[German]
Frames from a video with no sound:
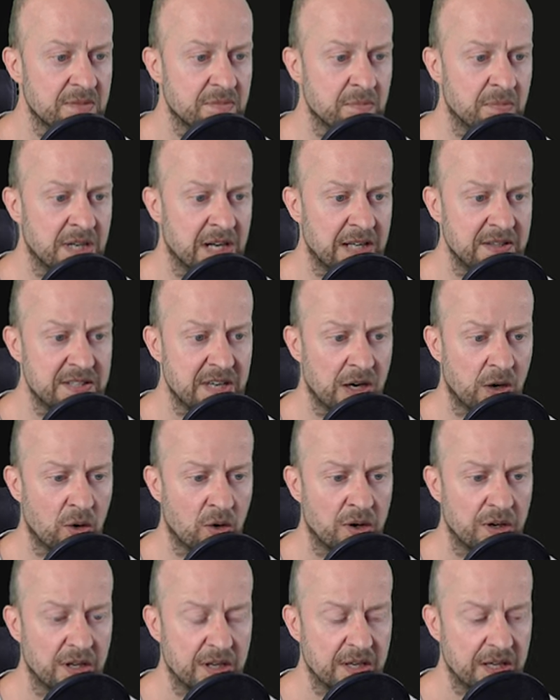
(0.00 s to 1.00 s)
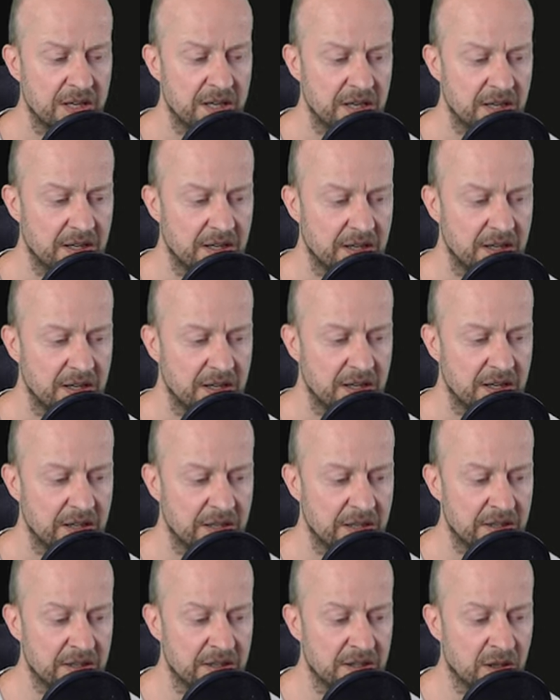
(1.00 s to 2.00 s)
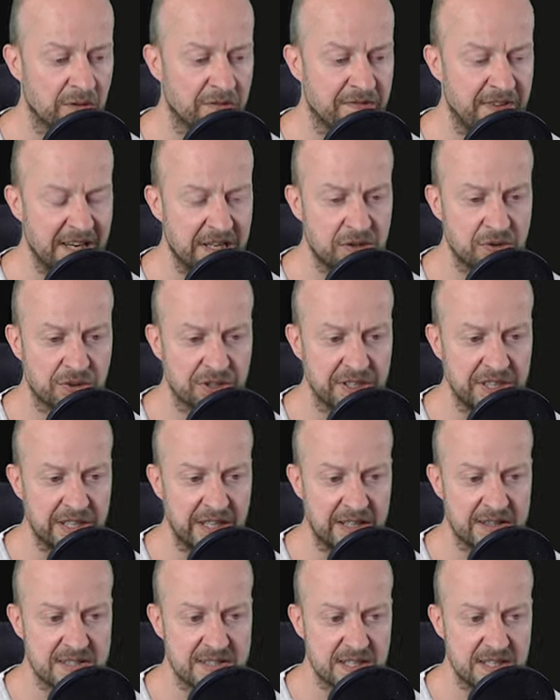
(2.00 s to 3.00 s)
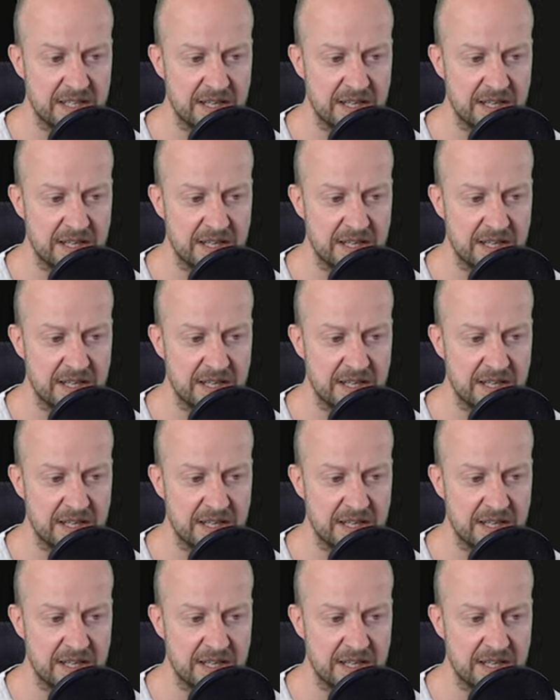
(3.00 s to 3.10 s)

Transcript: Man hat ja auch äh, auf Factory jetzt